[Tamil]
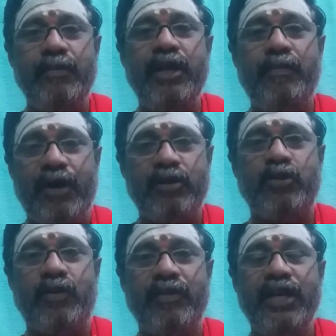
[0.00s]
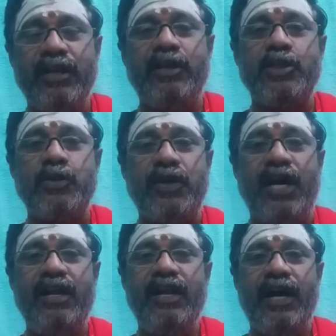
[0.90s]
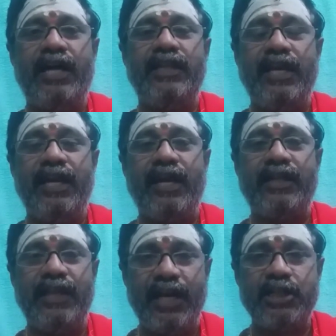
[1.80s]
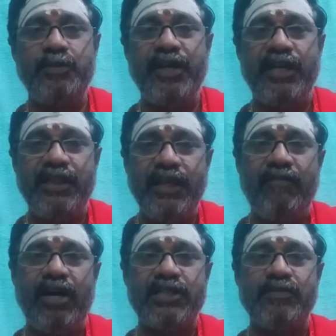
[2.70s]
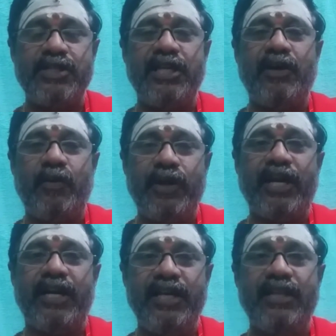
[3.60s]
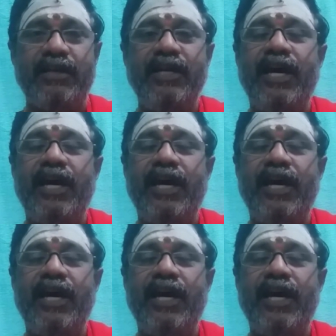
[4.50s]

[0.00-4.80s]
நாமே பார்த்தோம் என்று சொன்னால் அதிலே அந்த லக்ஷ்மி நித்தியவாசம் செய்யக்கூடிய கை இது